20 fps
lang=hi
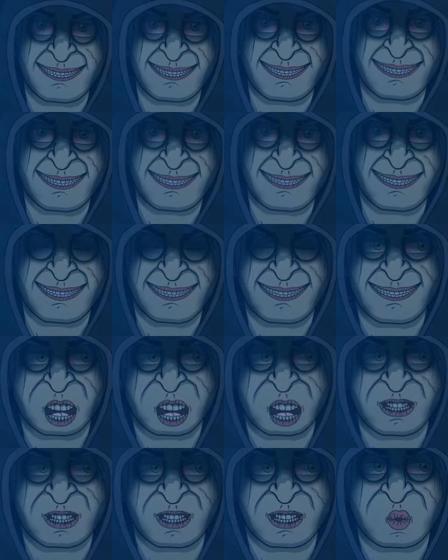के लिए रुका
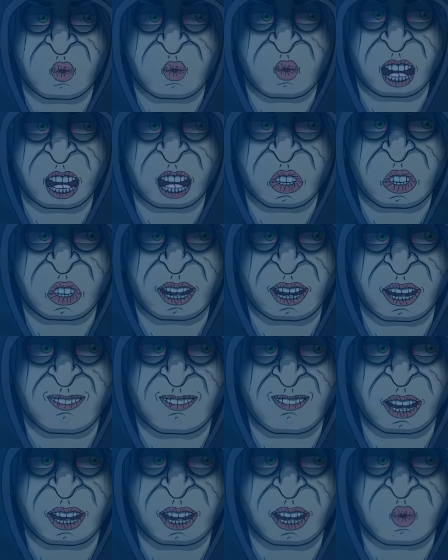जिस वजह से
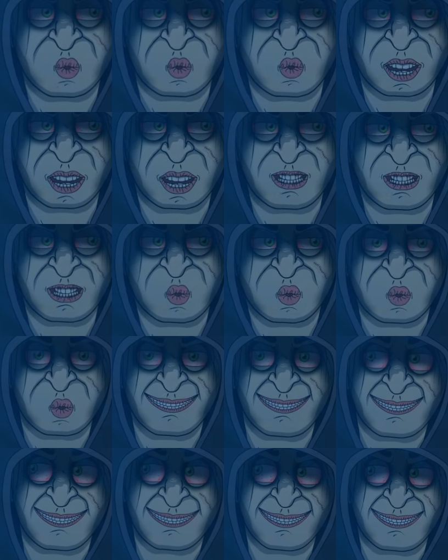हम सब तुम्हारे
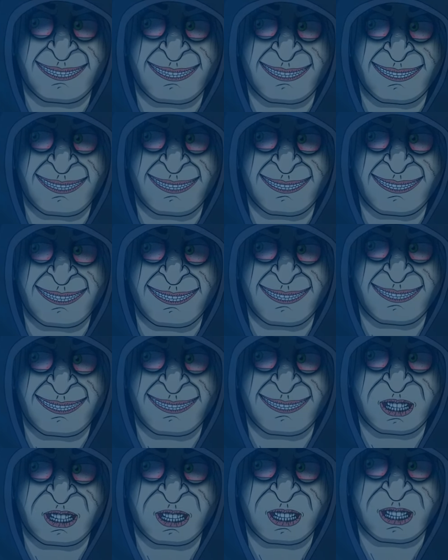साथ ये कर रहे हैं
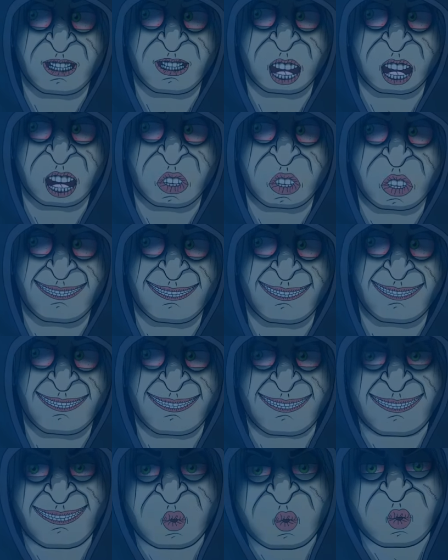वो ये
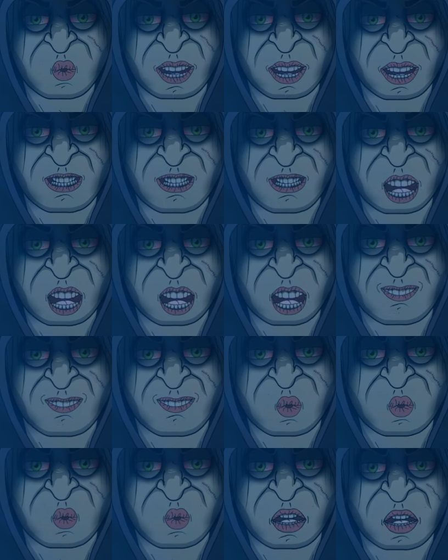है कि तुम लोग
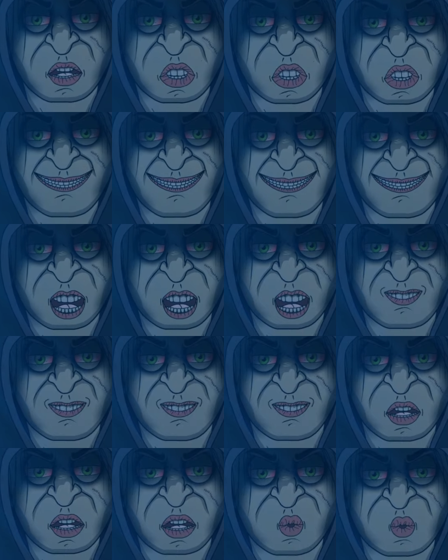पागल हो जो
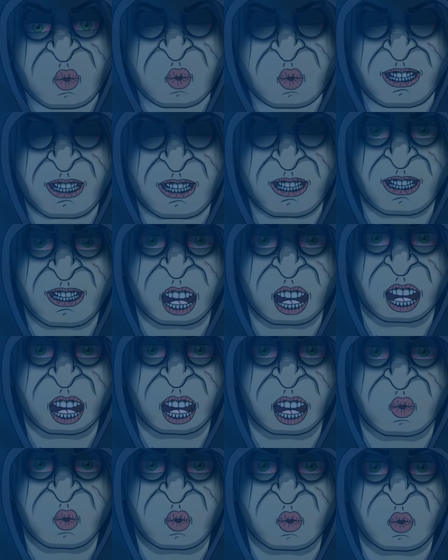वहां अकेले आए हो
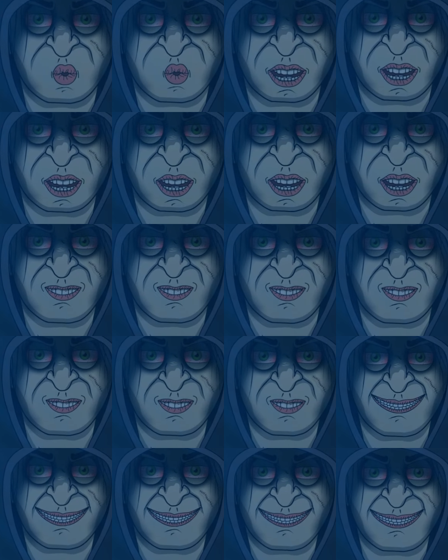वो भी बिना
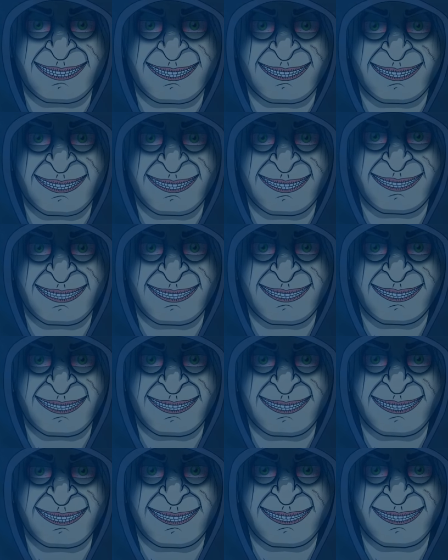हथियार के
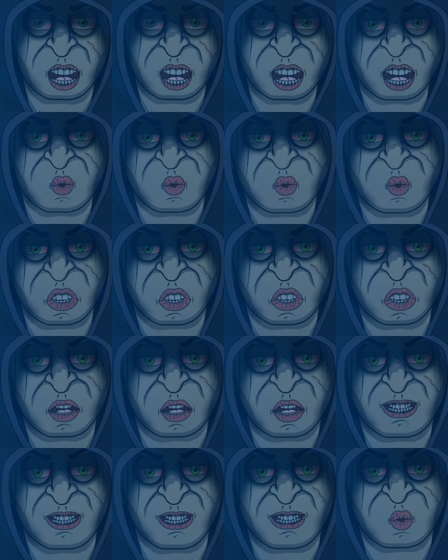ऐसे घर में
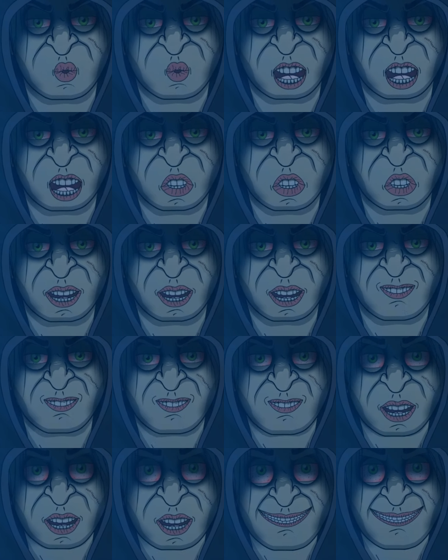जहां से
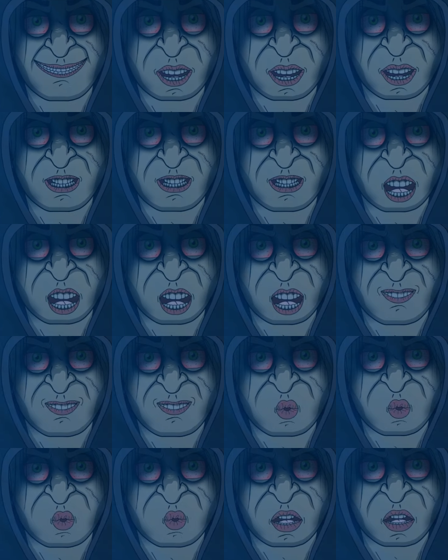लोग गायब हो जाते
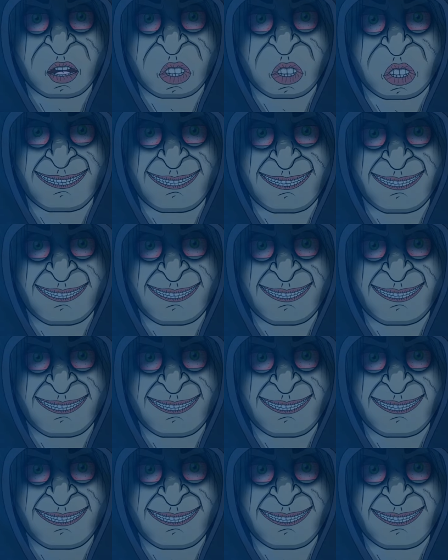हैं